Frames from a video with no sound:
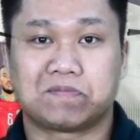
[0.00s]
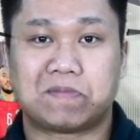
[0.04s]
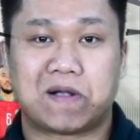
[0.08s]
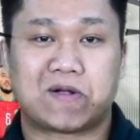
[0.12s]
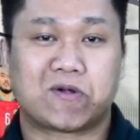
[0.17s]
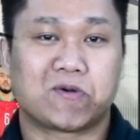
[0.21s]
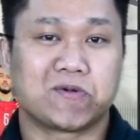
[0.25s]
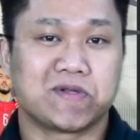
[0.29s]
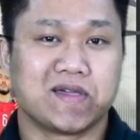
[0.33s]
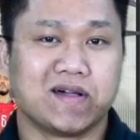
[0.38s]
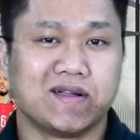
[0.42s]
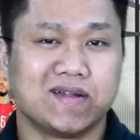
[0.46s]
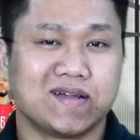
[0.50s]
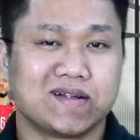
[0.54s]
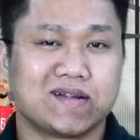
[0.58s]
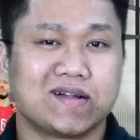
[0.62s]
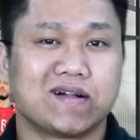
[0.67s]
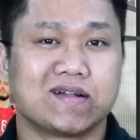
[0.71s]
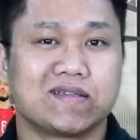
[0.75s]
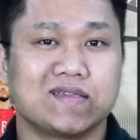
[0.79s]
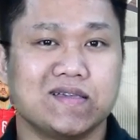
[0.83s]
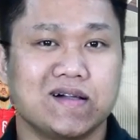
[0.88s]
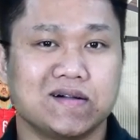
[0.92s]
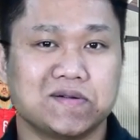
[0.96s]
Bạn còn nhớ lần
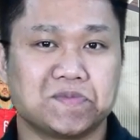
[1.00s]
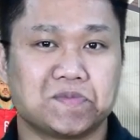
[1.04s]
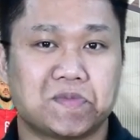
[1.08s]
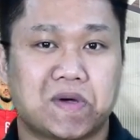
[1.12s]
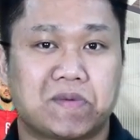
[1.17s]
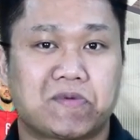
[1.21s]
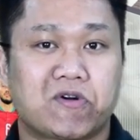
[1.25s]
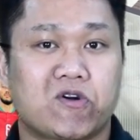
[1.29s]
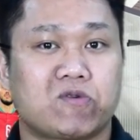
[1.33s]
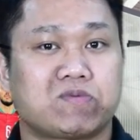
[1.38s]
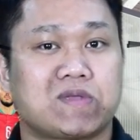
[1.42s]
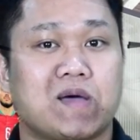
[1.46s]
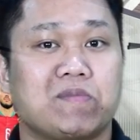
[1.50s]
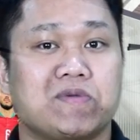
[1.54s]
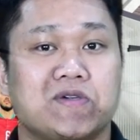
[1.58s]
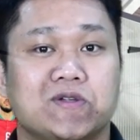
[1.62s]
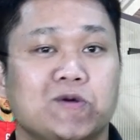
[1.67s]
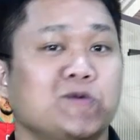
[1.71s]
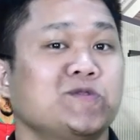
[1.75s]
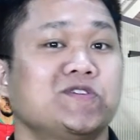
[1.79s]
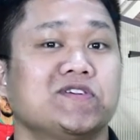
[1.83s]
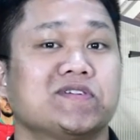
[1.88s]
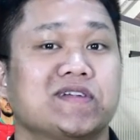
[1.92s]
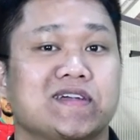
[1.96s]
gần nhất mà Maroc tham dự
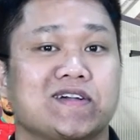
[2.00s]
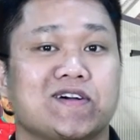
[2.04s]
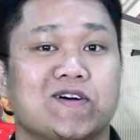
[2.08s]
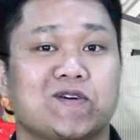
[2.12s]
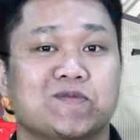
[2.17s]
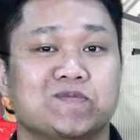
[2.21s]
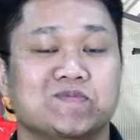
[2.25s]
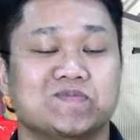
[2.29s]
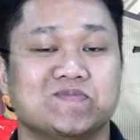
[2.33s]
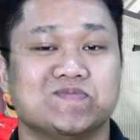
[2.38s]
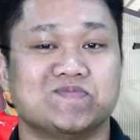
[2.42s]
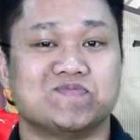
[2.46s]
đấu trường này không?